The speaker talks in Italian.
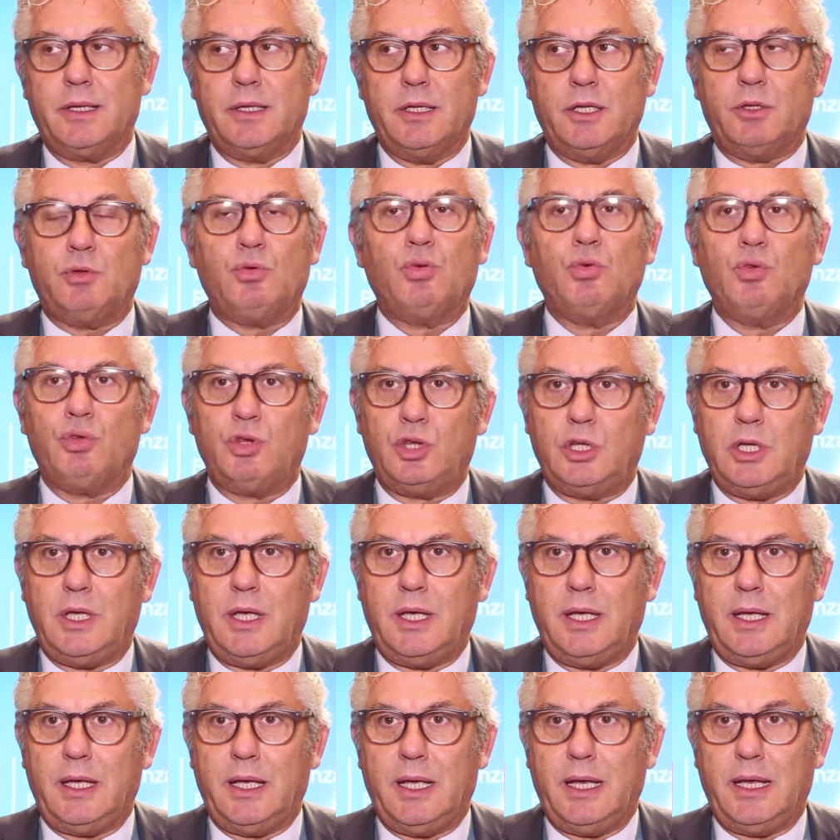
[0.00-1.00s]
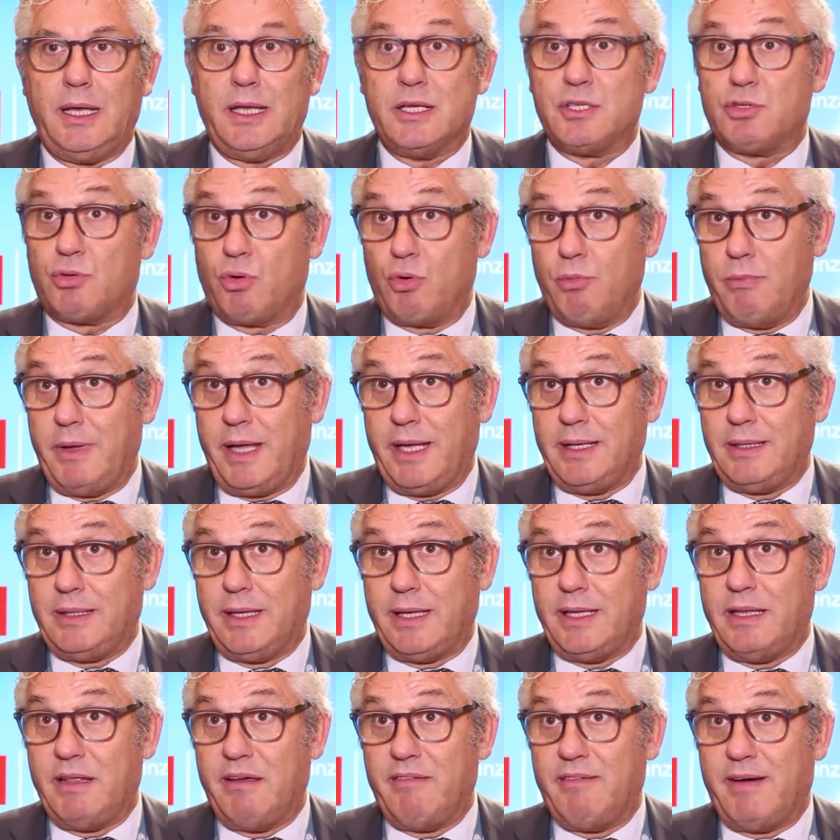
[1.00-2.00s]
di tutti gli
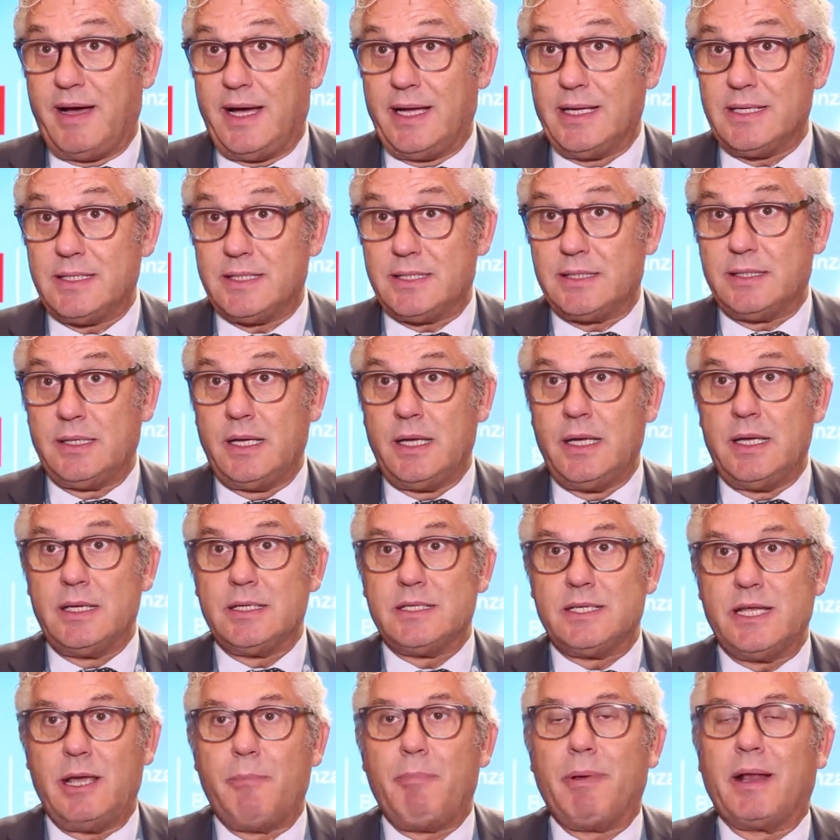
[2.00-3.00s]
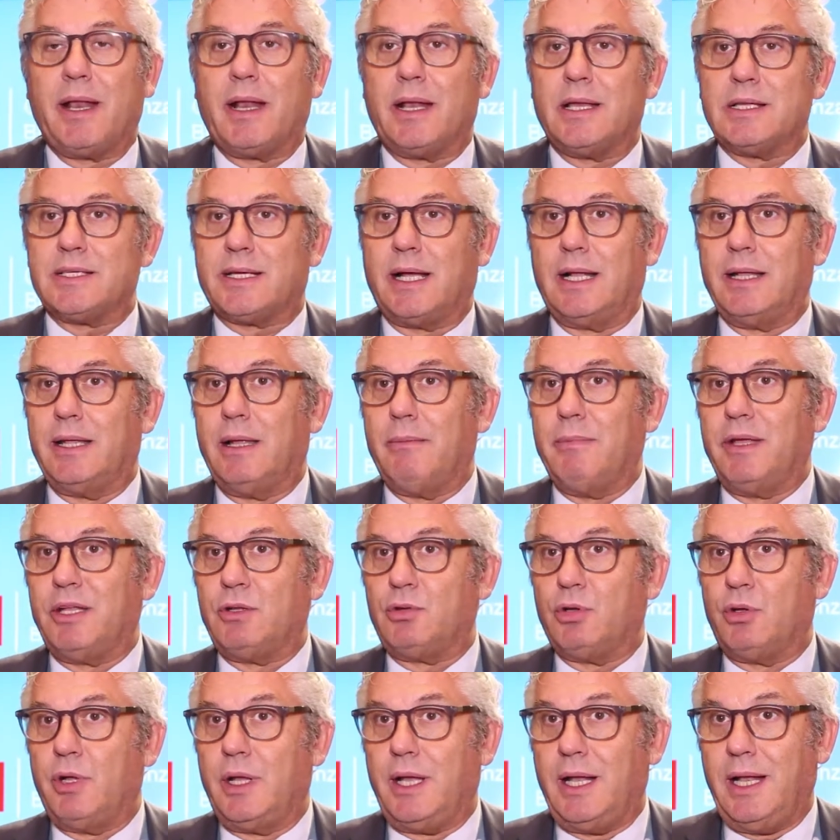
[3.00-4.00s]
strumenti, i device, sia per il
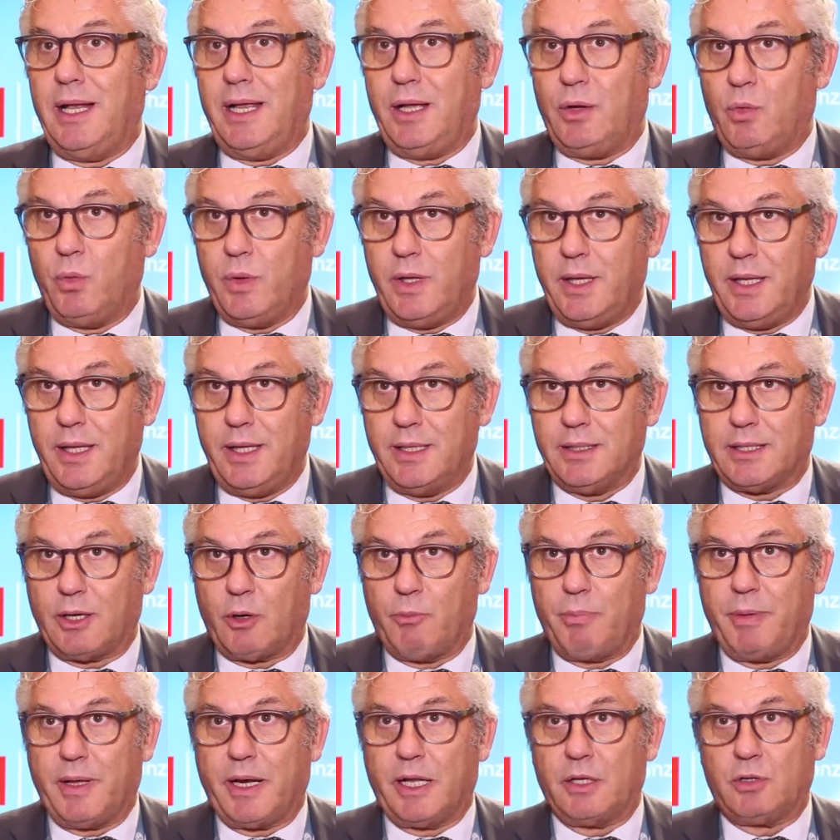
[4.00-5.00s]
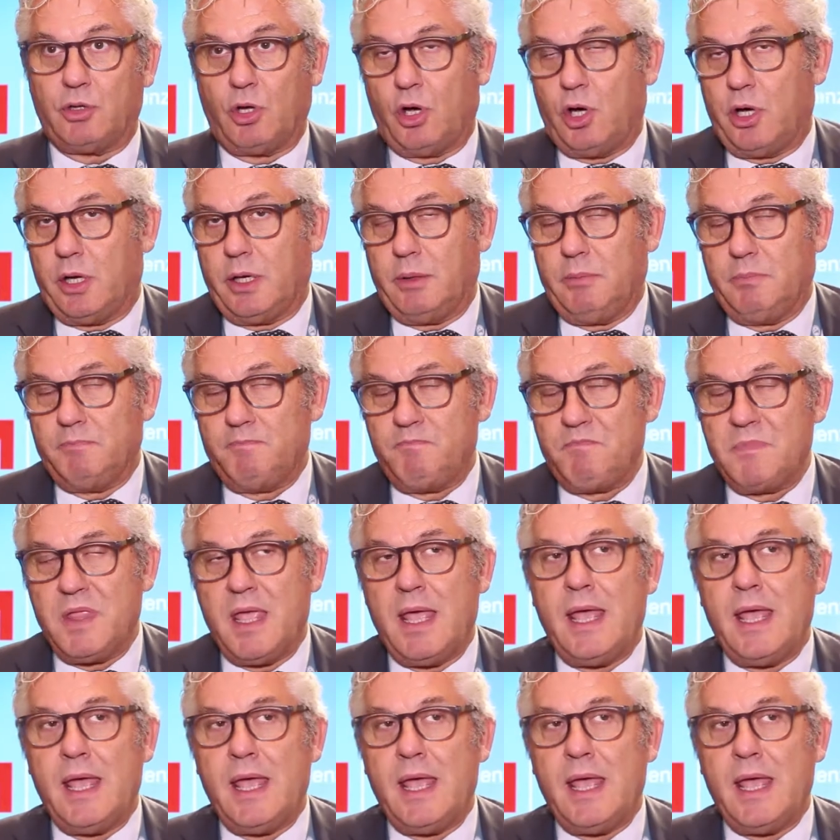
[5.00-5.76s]
riscaldamento dei liquidi intraoperatori,